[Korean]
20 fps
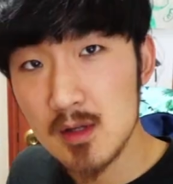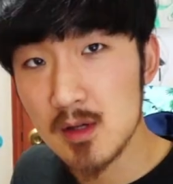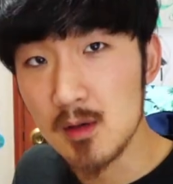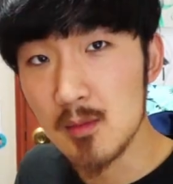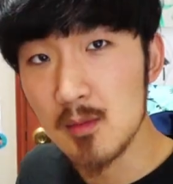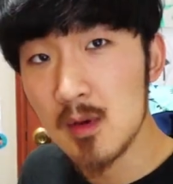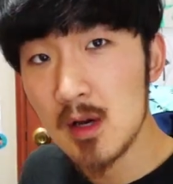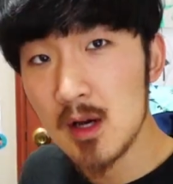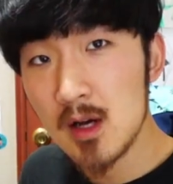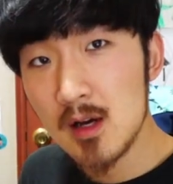
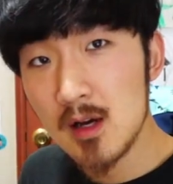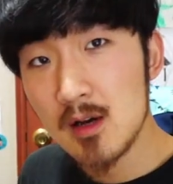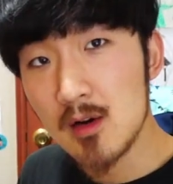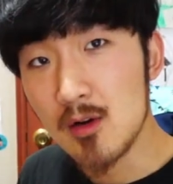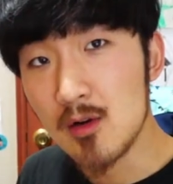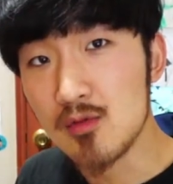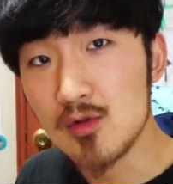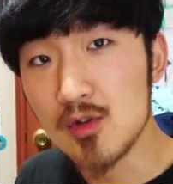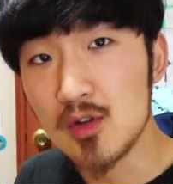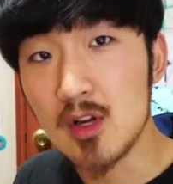지금
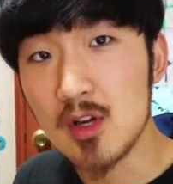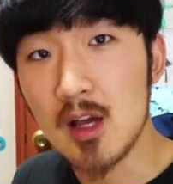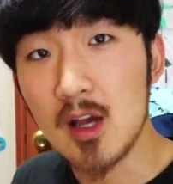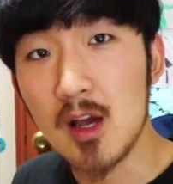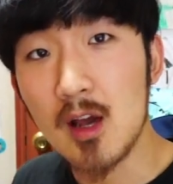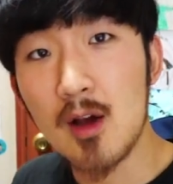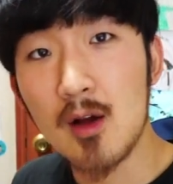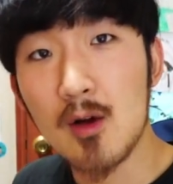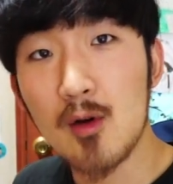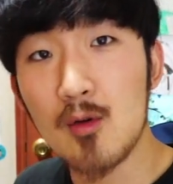
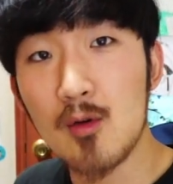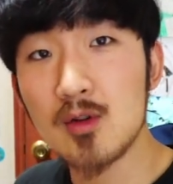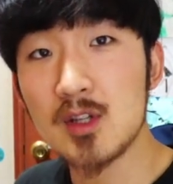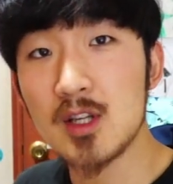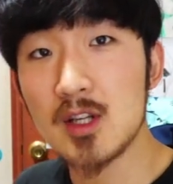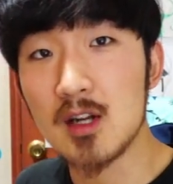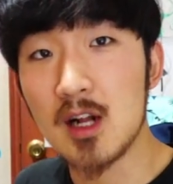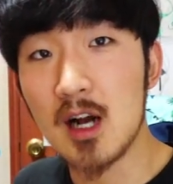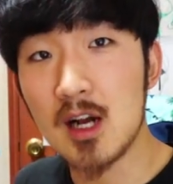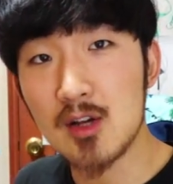여러분들께
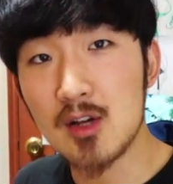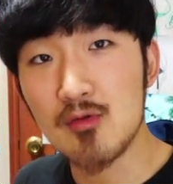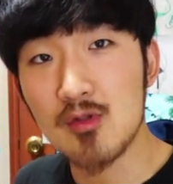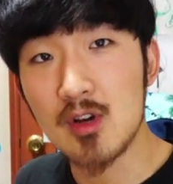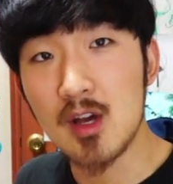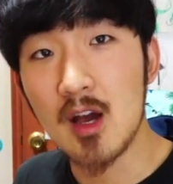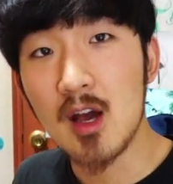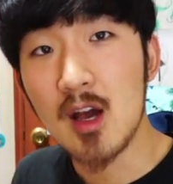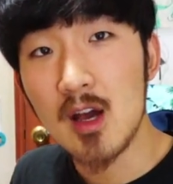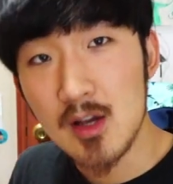공지를 하기
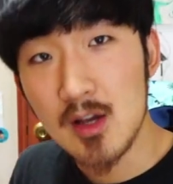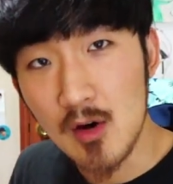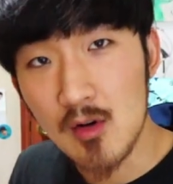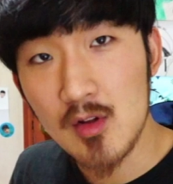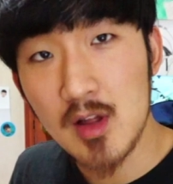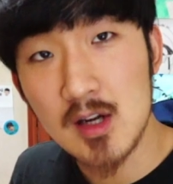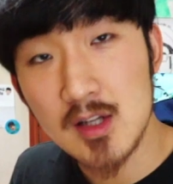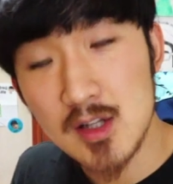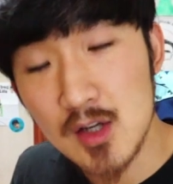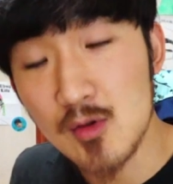위해
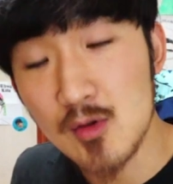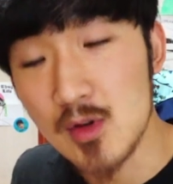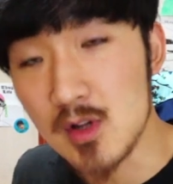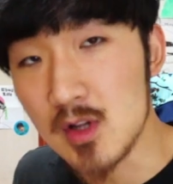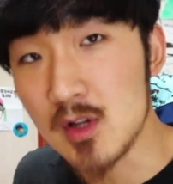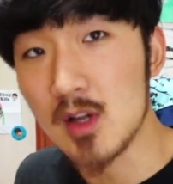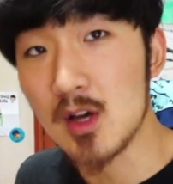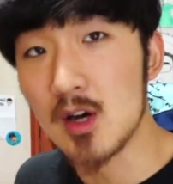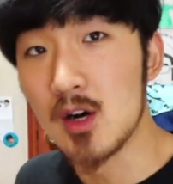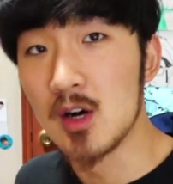영상을 찍고
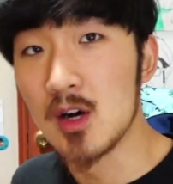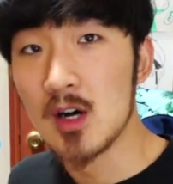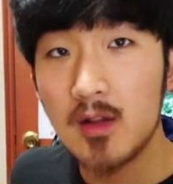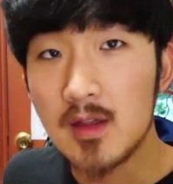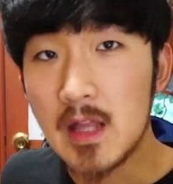있는데요.